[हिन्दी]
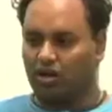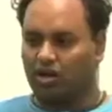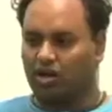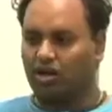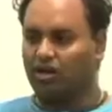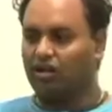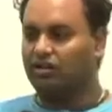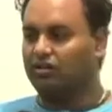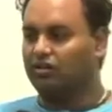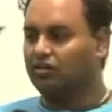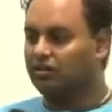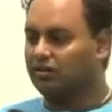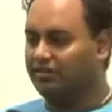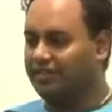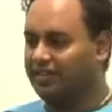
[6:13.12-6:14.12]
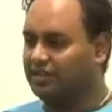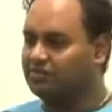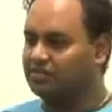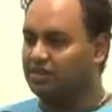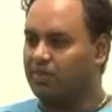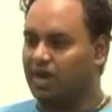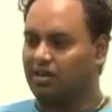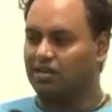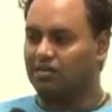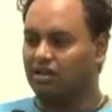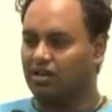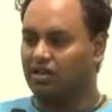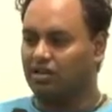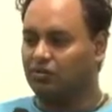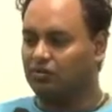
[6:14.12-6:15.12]
योगा का नियम से पालन
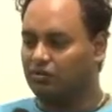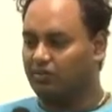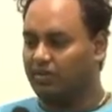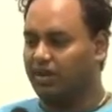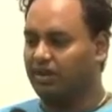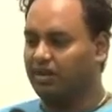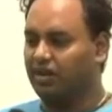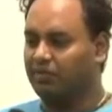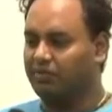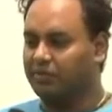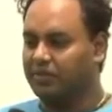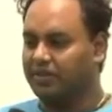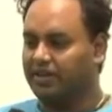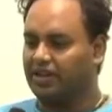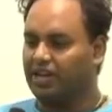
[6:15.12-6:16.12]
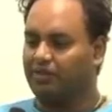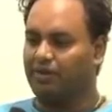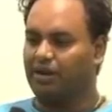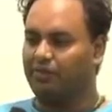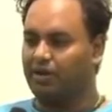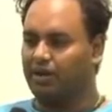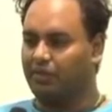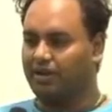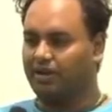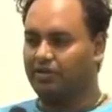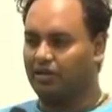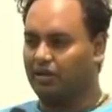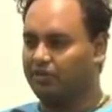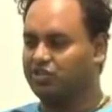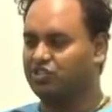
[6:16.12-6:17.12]
करता हूँ मैंने घर में भी देखा है पापा मैंने
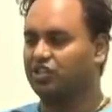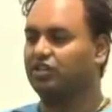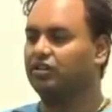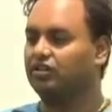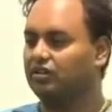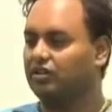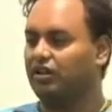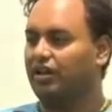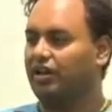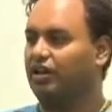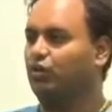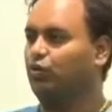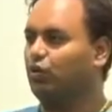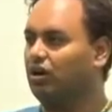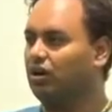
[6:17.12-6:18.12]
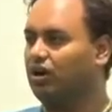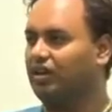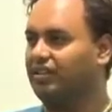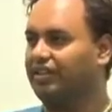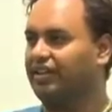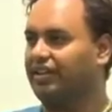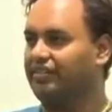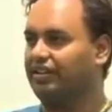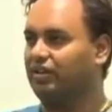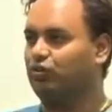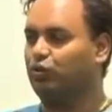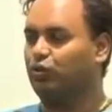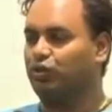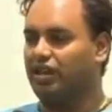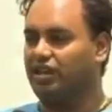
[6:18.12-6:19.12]
हमेशा योगा करते रहते हैं
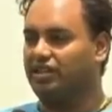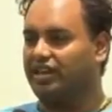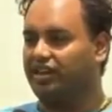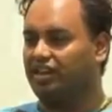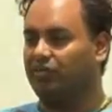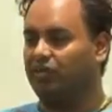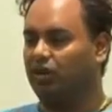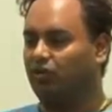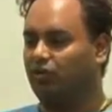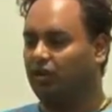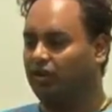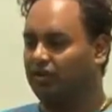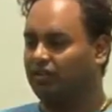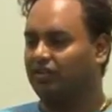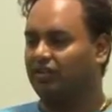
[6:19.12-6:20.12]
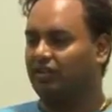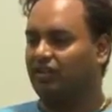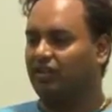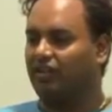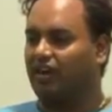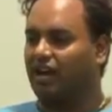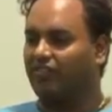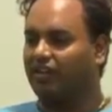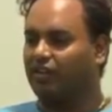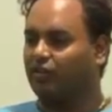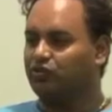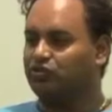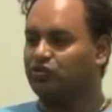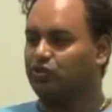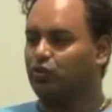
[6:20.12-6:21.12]
उनको देख देख के बड़ा हुआ काफ़ी
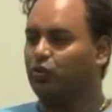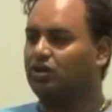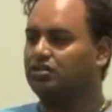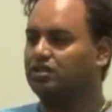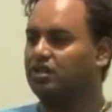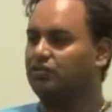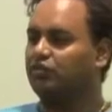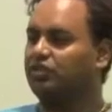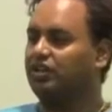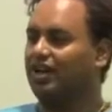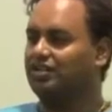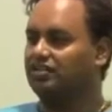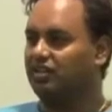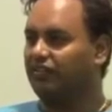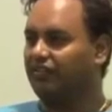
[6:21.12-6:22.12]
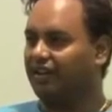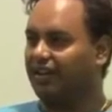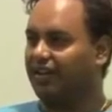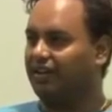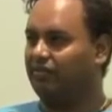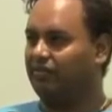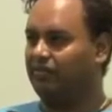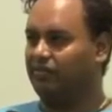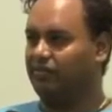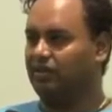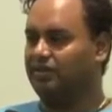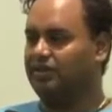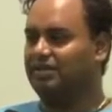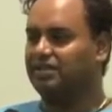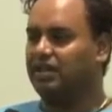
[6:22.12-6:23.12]
कुछ योगा से मुझे हासिल हुआ है
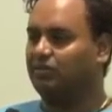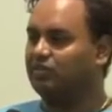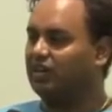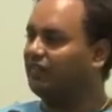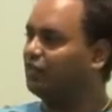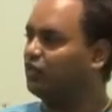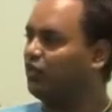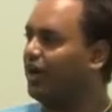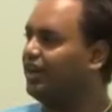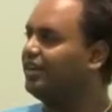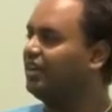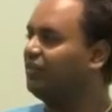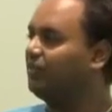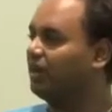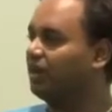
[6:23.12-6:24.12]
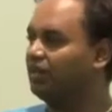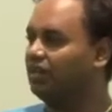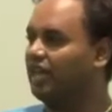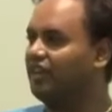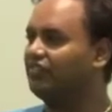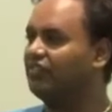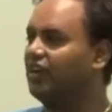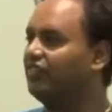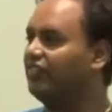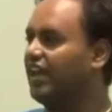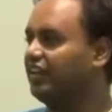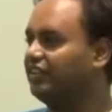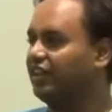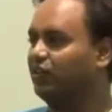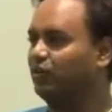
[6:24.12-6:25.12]
जैसा आप जानते हो आईटी में लाइफ काफ़ी
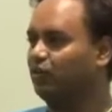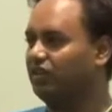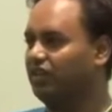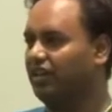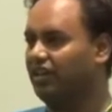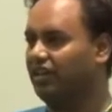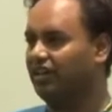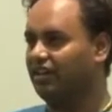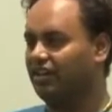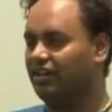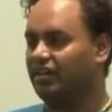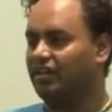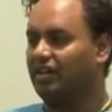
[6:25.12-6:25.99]
हैक्टिक होती है